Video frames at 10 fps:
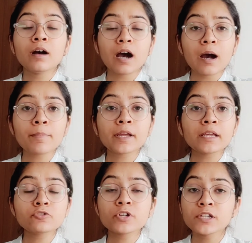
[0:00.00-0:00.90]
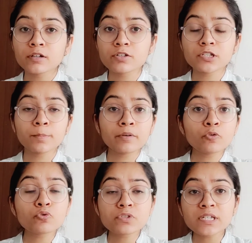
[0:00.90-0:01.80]
आपकी जो इंटर्नशिप है वो
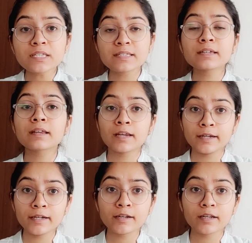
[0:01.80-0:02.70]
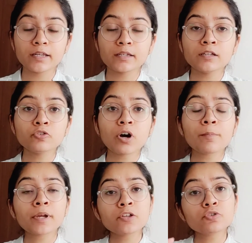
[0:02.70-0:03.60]
उसी से रिलेटेड रहेगी तो
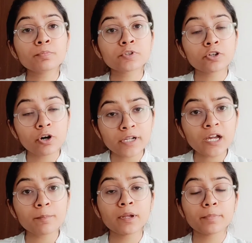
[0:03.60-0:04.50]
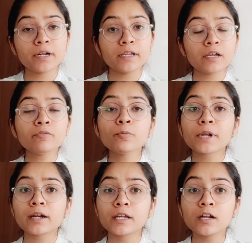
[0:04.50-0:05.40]
आपकी जो थ्योरी आपने पढ़ी है वो
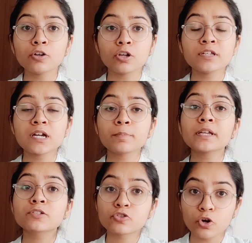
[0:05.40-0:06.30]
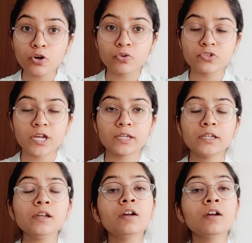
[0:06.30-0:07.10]
प्रैक्टिकल नॉलेज आपकी स्ट्रांग हो जाएगी